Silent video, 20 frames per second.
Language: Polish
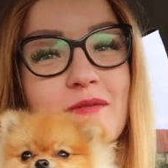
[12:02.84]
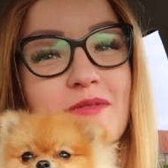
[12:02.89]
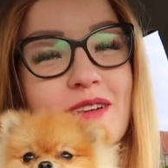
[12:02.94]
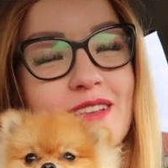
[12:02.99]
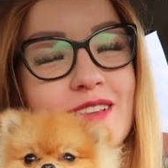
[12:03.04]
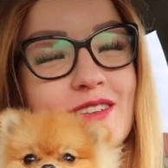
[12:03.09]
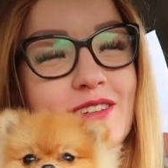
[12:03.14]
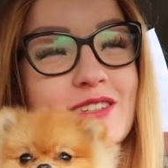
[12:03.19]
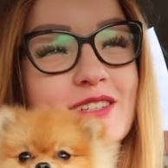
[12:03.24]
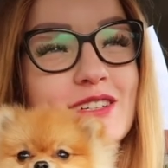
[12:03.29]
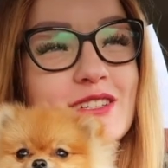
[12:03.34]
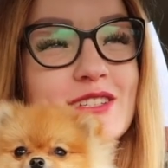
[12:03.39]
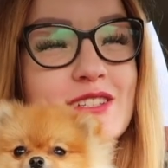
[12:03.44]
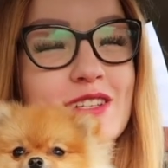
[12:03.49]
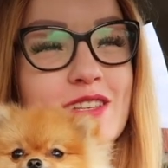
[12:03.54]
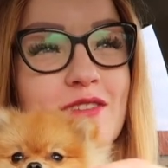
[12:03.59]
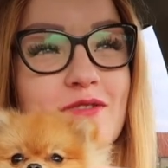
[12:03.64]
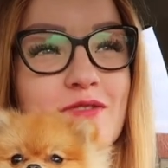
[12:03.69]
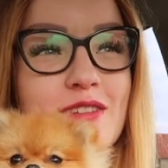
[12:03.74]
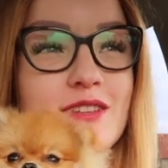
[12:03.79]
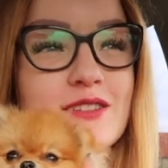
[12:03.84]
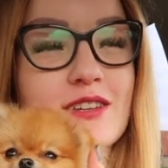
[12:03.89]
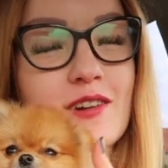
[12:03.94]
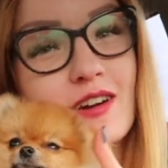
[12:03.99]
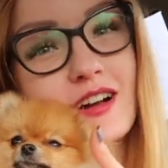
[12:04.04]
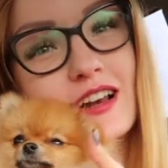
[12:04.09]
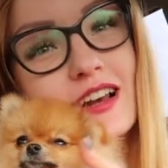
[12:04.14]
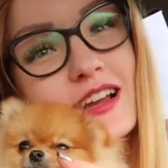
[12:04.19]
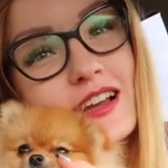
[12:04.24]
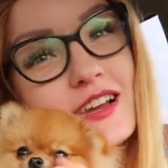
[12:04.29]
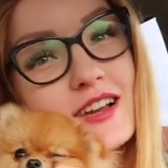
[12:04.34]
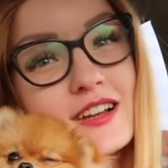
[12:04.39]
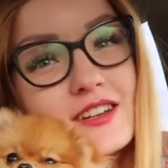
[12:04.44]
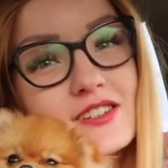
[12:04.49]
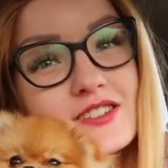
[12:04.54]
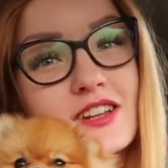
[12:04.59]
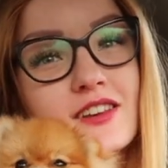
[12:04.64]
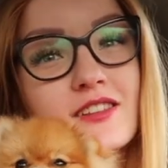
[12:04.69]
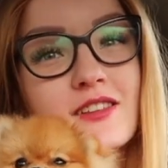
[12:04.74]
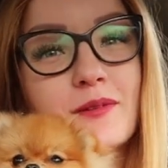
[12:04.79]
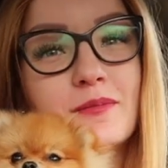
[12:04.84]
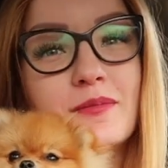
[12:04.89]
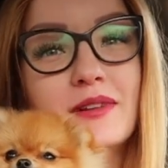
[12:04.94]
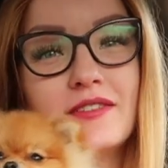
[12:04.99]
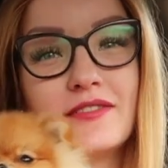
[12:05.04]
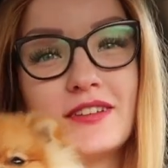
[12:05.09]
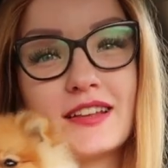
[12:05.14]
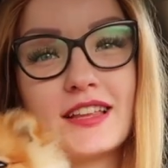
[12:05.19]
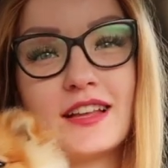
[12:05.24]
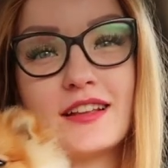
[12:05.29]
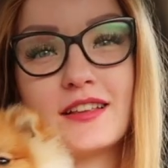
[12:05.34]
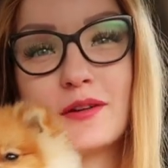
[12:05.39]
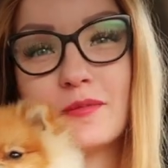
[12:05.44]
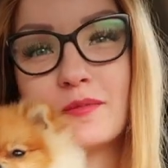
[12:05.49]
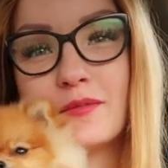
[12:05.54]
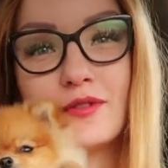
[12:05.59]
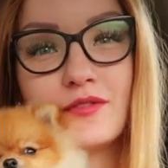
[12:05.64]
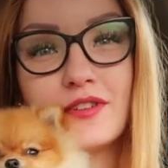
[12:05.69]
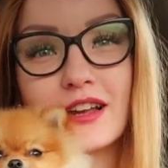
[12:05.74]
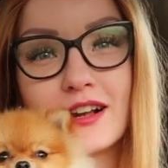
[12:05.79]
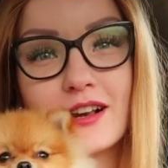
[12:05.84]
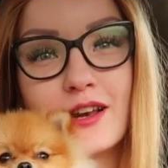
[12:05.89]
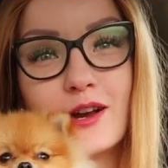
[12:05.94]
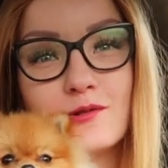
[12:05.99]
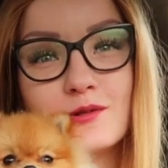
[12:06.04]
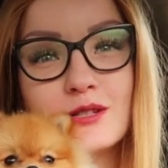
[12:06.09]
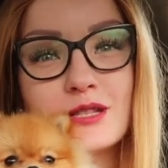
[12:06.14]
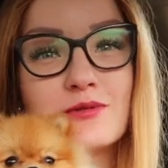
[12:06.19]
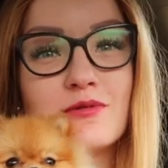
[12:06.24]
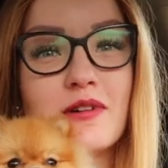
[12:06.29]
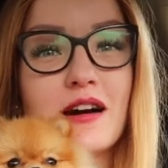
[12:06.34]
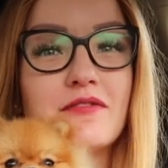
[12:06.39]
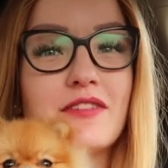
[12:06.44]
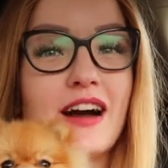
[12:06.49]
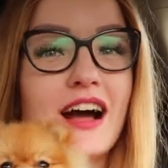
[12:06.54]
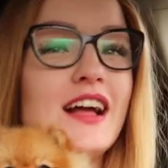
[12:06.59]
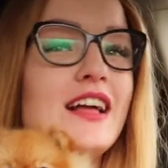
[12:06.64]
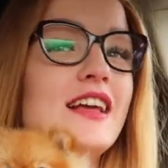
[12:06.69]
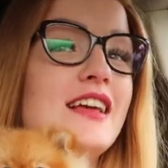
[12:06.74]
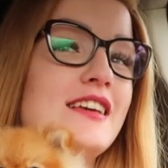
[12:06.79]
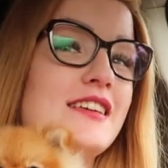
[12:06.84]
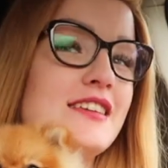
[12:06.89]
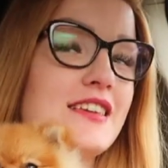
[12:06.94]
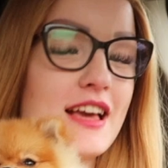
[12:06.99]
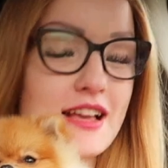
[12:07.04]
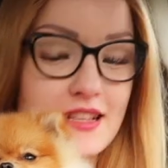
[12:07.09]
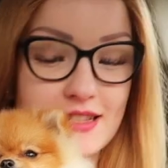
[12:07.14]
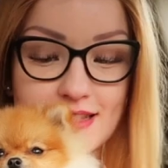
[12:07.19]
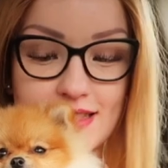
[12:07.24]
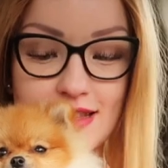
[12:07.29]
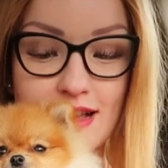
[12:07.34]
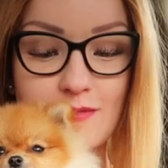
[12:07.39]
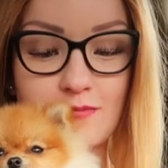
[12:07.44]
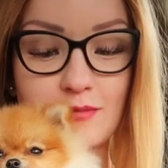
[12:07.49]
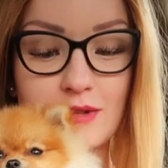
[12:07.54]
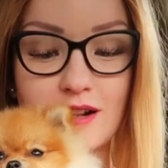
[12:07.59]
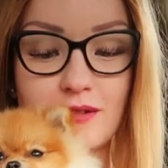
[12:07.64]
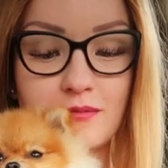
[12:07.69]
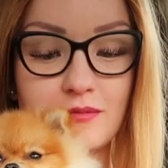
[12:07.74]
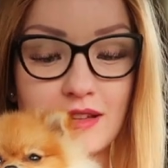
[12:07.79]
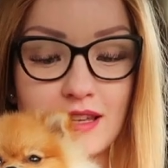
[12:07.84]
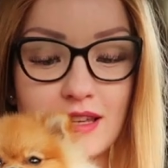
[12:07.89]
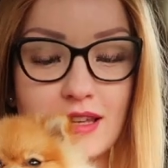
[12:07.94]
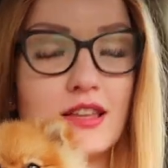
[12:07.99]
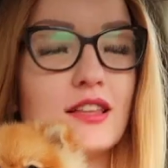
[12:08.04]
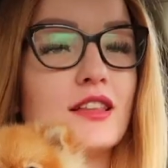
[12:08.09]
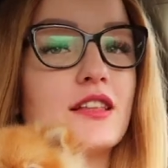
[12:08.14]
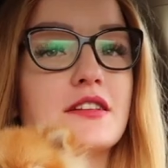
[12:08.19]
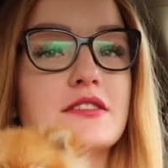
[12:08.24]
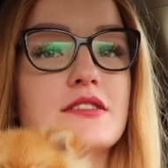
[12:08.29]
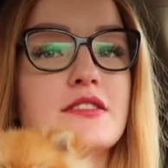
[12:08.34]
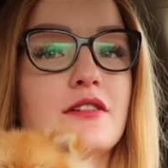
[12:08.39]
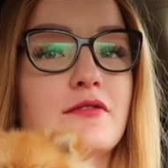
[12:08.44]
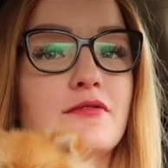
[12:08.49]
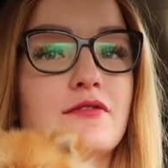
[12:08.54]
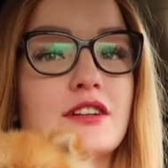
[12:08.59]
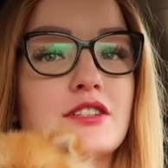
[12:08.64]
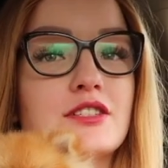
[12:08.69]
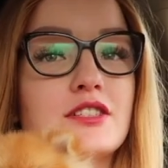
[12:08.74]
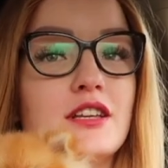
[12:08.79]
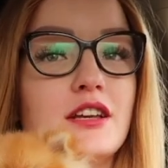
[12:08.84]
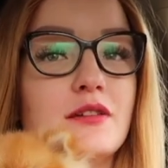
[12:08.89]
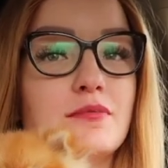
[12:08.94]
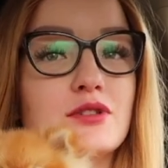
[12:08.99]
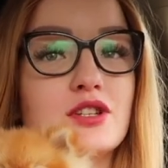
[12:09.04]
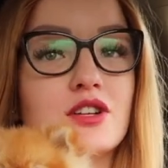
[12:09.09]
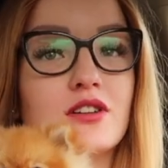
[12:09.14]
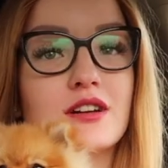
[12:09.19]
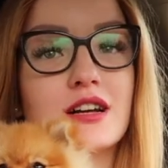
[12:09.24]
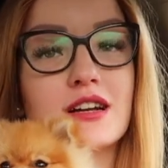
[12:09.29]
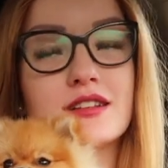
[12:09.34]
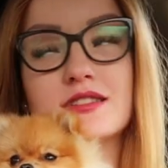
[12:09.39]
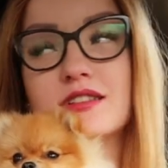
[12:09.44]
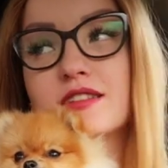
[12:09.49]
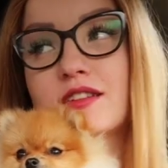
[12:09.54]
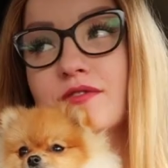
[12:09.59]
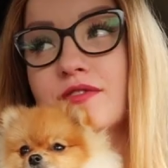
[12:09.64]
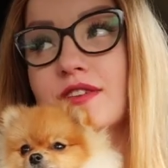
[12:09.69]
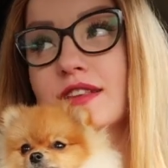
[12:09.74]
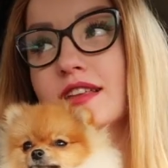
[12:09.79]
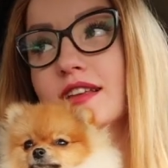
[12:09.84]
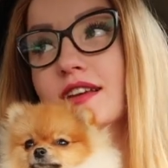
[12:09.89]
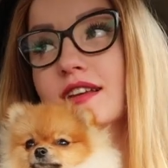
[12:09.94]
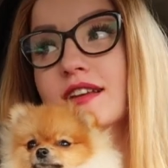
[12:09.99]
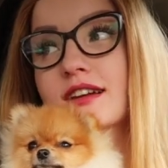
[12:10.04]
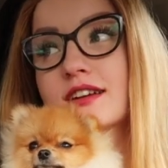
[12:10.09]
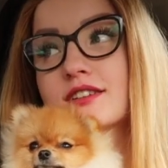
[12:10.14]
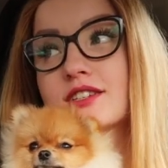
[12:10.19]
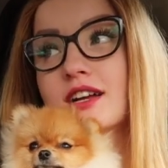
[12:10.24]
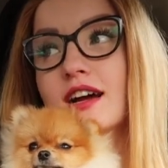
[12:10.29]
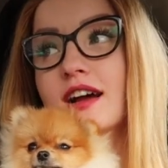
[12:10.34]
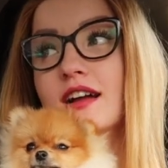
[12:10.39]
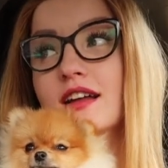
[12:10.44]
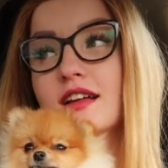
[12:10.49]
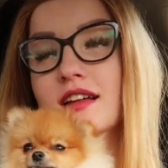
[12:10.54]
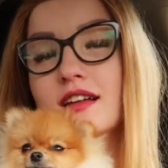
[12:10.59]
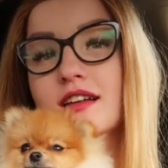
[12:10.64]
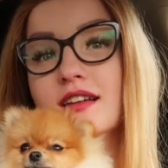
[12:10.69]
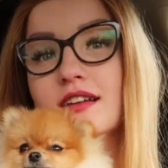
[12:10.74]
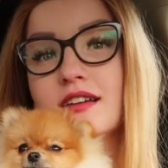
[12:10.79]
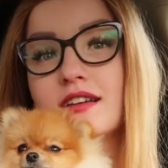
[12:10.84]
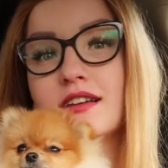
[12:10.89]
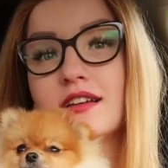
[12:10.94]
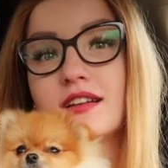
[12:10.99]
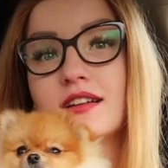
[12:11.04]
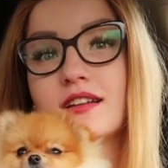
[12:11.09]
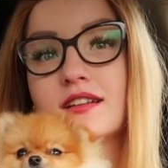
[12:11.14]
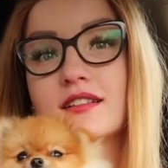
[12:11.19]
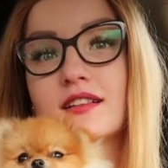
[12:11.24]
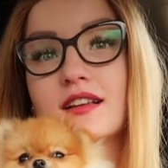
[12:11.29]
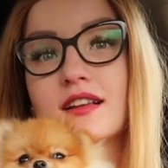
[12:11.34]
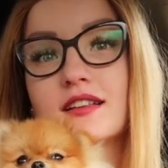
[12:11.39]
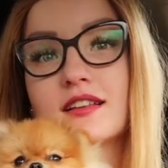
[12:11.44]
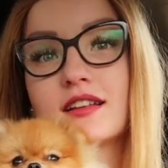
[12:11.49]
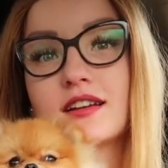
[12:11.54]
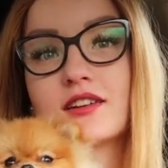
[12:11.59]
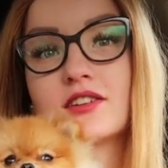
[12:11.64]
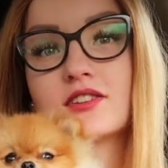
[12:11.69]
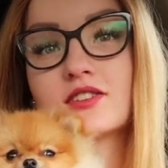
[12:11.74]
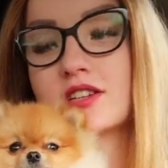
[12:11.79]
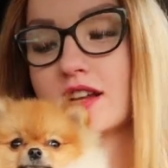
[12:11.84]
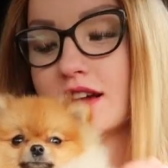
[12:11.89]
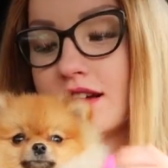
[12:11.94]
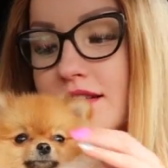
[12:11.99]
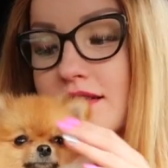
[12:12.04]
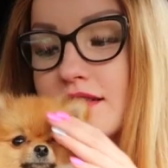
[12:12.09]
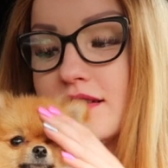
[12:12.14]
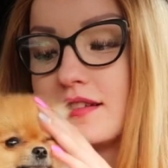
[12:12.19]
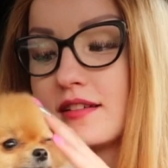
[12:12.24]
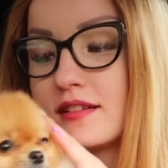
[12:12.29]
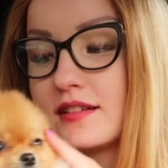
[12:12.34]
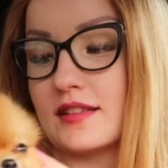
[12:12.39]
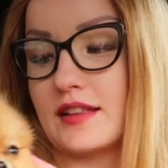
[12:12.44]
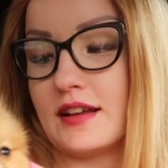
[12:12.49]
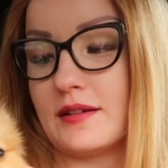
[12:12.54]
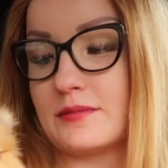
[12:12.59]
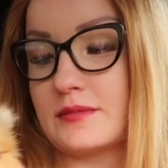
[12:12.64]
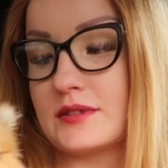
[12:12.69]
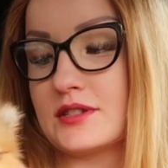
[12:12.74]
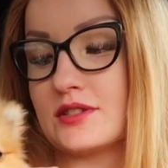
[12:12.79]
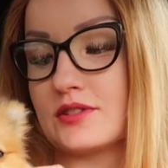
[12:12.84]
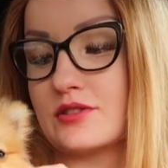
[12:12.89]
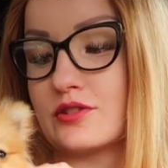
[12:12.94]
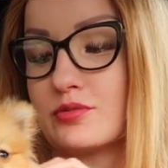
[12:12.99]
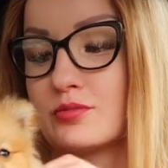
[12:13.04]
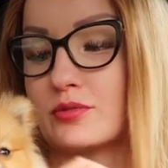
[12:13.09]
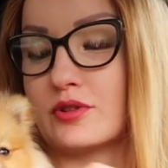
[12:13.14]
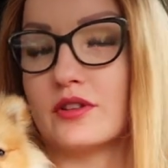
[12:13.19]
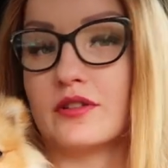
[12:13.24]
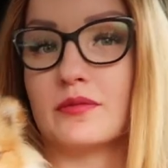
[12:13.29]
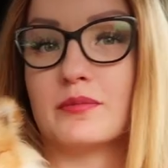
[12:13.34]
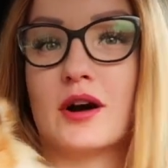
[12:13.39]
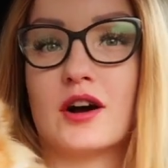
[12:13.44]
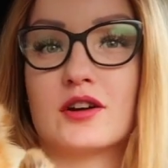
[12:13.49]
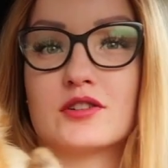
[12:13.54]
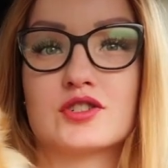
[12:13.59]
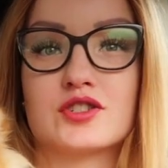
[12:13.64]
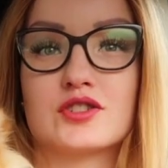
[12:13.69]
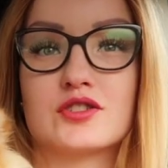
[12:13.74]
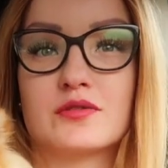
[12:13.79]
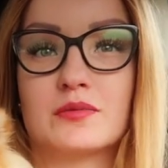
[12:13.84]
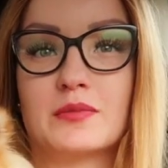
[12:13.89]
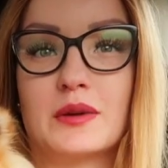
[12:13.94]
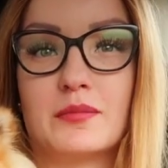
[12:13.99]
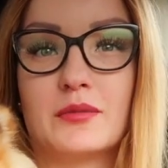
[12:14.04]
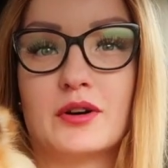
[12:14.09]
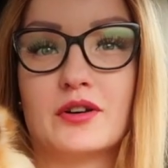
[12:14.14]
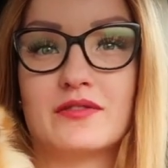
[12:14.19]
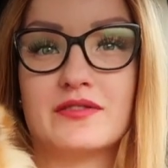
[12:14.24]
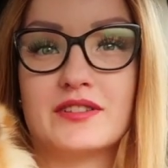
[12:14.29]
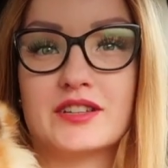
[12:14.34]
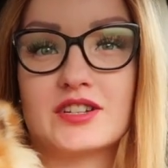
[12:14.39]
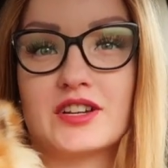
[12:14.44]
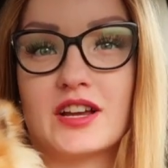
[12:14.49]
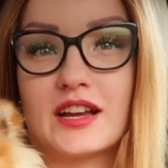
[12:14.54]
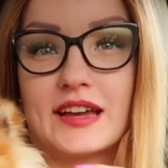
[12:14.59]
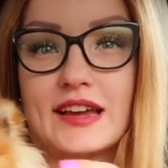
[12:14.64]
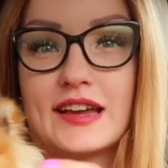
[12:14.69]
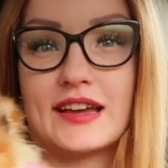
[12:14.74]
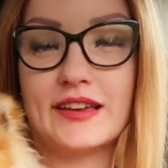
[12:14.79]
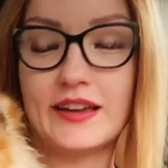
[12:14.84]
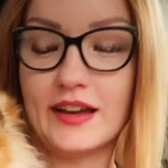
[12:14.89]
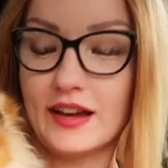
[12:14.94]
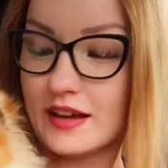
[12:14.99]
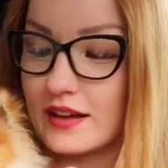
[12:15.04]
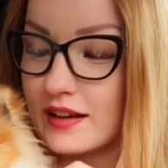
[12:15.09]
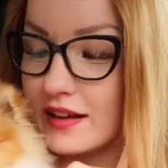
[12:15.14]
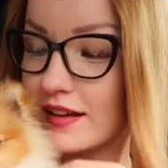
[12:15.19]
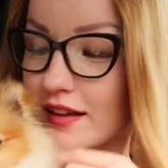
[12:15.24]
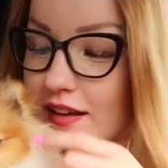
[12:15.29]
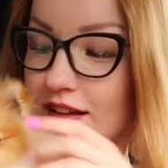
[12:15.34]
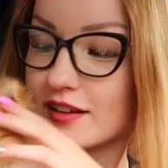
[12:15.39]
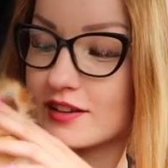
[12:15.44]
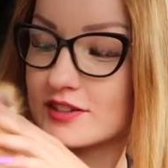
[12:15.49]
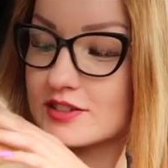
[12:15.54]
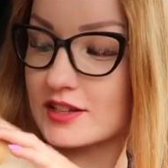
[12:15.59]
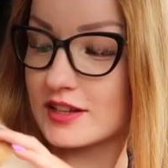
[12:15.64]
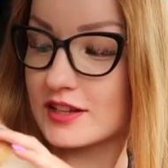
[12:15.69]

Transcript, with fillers: jakby ktoś jeszcze nie wiedział, ale żartobliwie na nią mówię, Chloe Sława jest ze mną i idę z nią właśnie przy okazji do weterynarza, y, dlatego że tam coś mój mąż mi mówi, że jej, y,